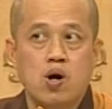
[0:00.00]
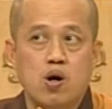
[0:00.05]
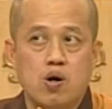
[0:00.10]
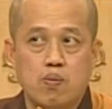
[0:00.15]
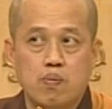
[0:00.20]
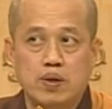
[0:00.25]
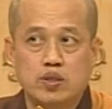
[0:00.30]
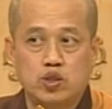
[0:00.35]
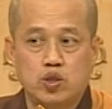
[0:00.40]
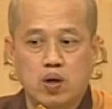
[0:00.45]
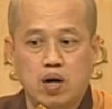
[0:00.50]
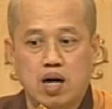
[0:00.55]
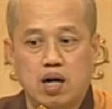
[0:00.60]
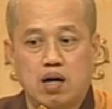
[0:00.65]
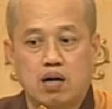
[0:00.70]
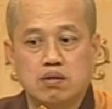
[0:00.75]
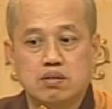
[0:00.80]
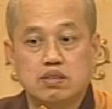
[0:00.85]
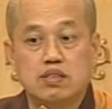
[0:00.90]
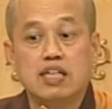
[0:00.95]
我们就
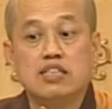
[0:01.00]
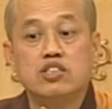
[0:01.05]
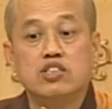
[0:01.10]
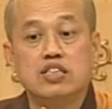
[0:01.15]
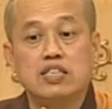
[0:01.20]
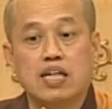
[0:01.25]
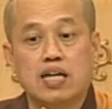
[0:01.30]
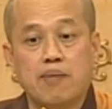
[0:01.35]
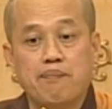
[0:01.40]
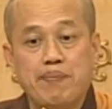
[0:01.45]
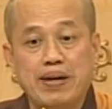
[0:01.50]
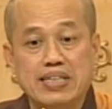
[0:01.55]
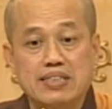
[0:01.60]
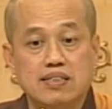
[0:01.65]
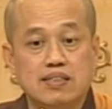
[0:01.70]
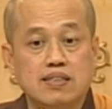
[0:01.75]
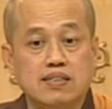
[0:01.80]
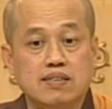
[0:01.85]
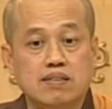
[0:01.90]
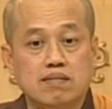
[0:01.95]
要升起那个悲
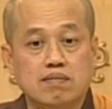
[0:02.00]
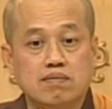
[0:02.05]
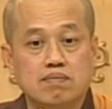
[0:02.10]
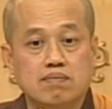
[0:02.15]
心，